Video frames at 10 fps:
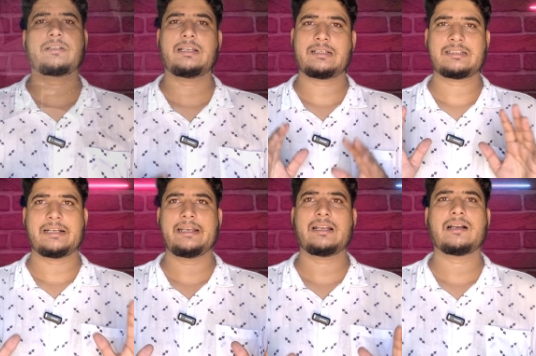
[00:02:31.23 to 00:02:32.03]
पर्सनली
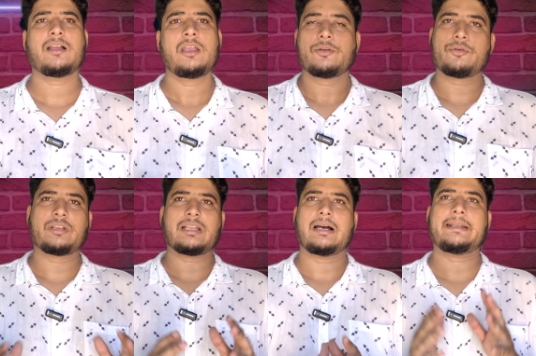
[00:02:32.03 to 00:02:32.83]
अच्छा नहीं लगा
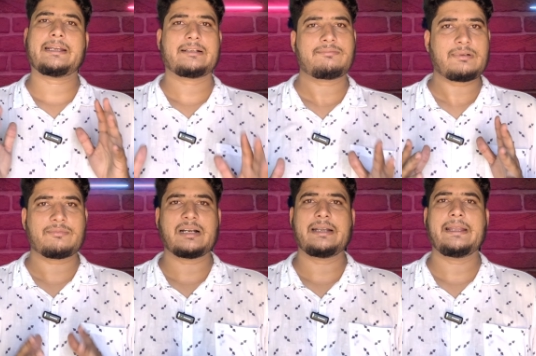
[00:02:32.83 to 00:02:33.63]
क्योंकि थार एक रफ
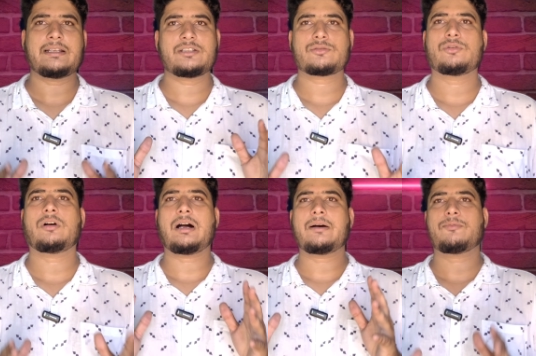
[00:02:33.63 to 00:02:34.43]
टफ गाड़ी है
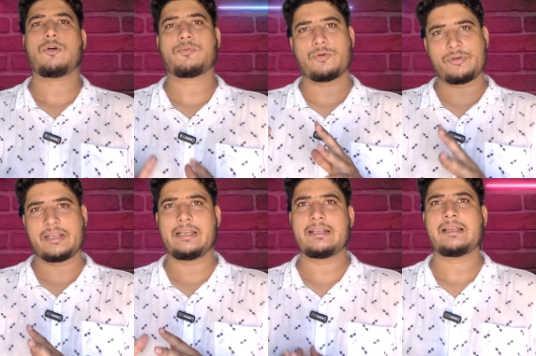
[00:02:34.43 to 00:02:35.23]
जिसको आप ऑफ
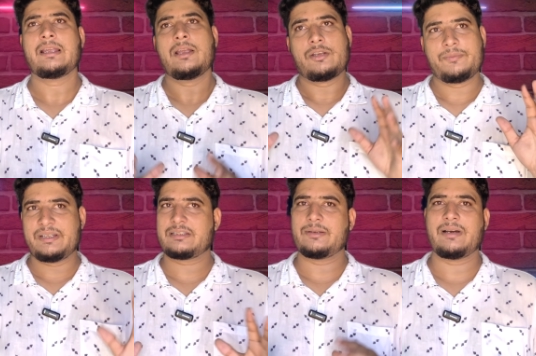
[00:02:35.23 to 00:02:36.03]
रोड के लिए
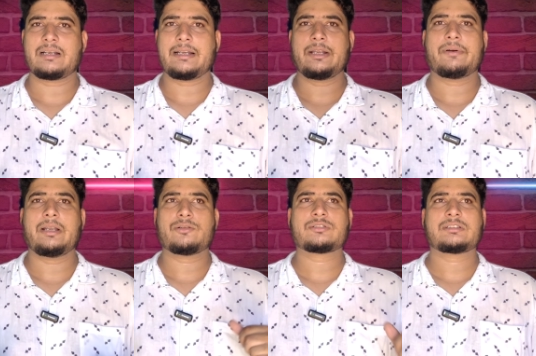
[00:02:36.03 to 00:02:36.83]
भी इस्तेमाल करने
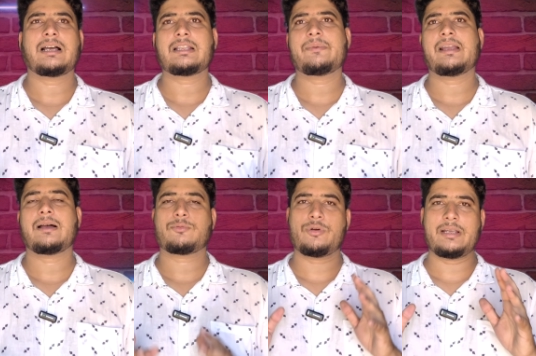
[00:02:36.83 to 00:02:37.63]
वाले हो साथ
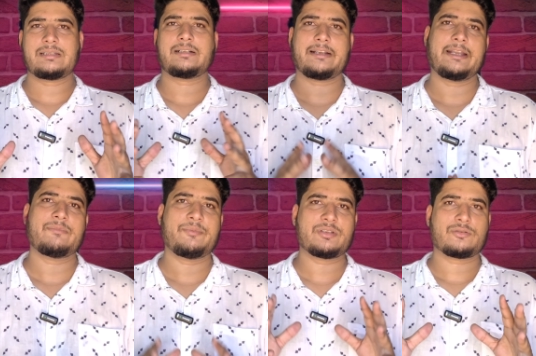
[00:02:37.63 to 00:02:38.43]
में आपको ऐसे
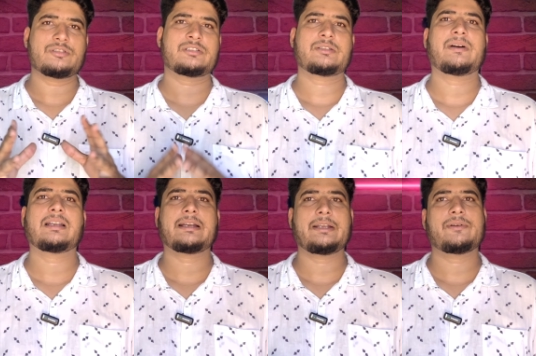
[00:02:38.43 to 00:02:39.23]
ट्रेन में भी इसको
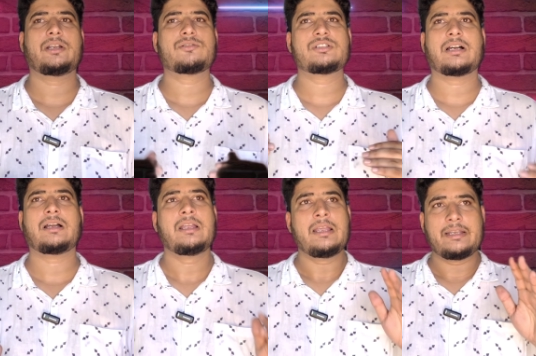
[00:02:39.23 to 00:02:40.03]
इस्तेमाल करने वाले हो
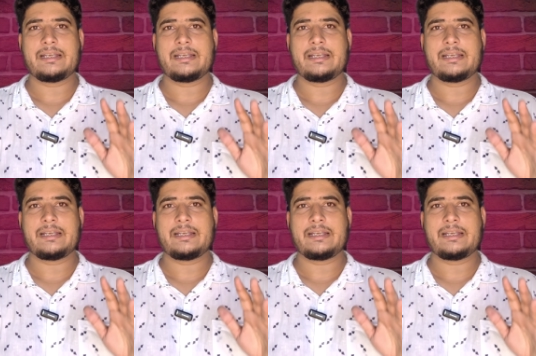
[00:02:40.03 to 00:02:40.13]
जहाँ